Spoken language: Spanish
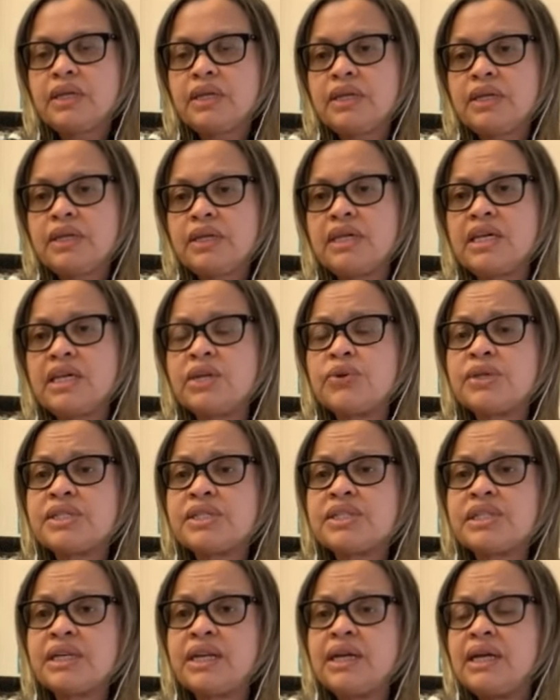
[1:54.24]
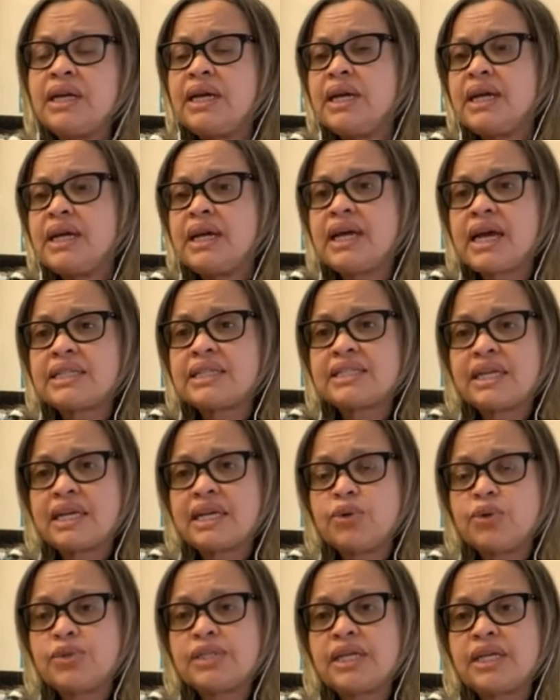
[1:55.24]
Quiero decir que hasta que
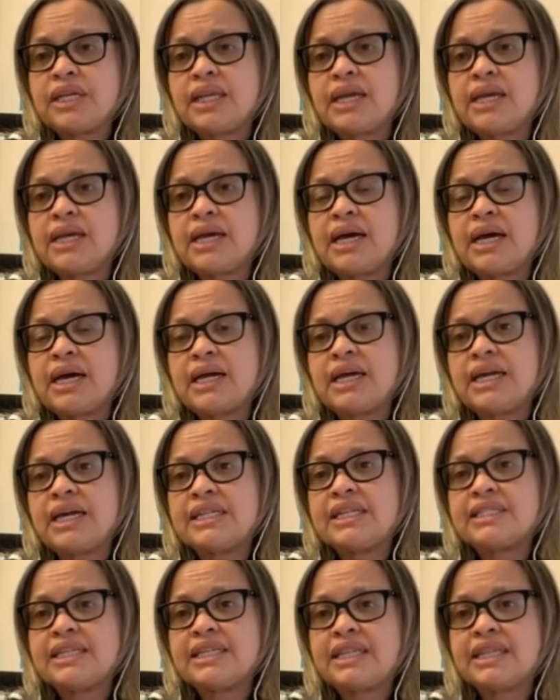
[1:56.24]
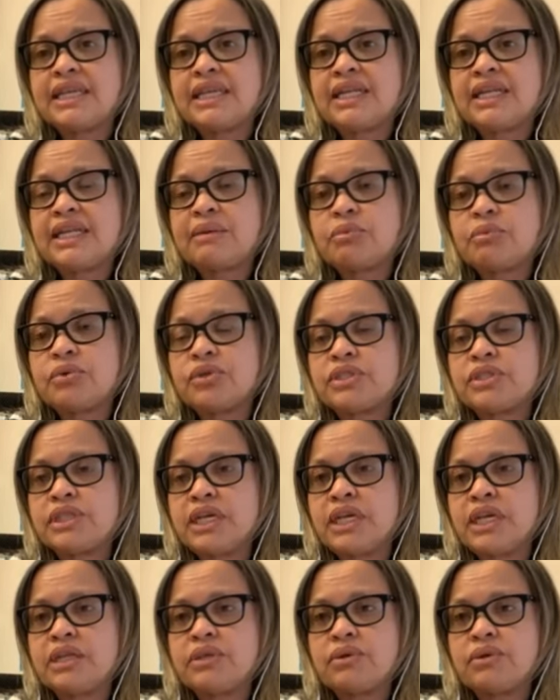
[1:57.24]
no se tenga el
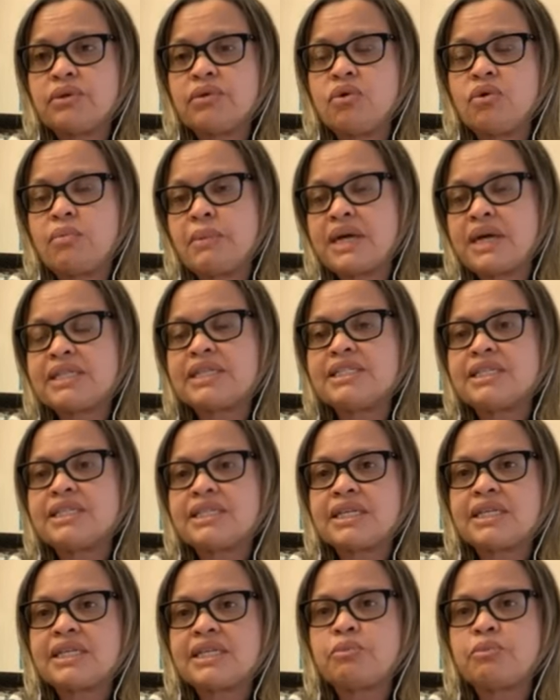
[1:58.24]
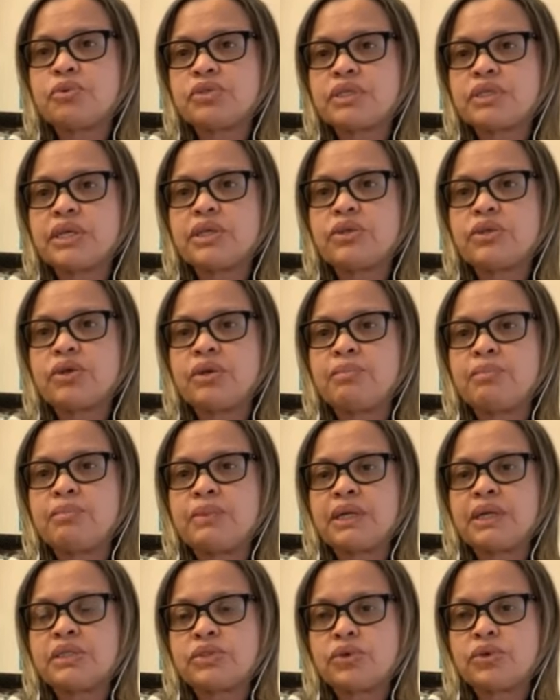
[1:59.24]
70% o más del 70% de
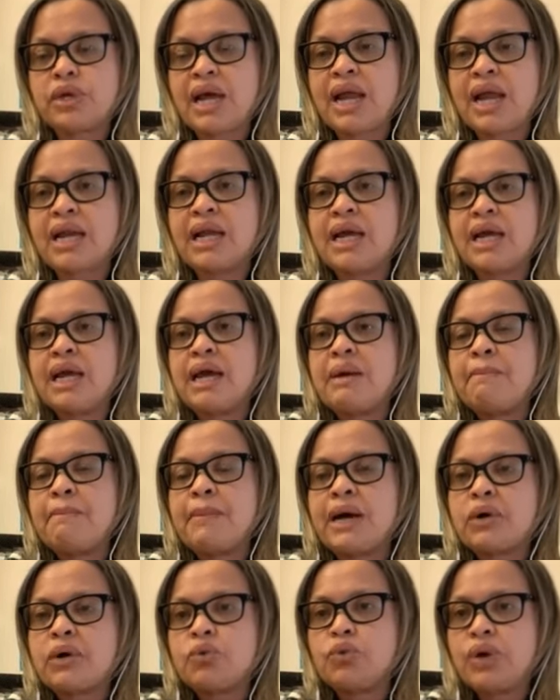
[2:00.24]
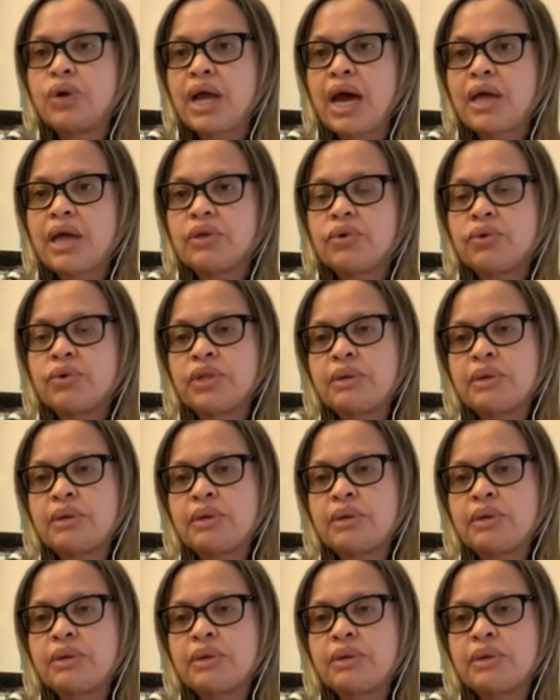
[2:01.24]
personal vacunado o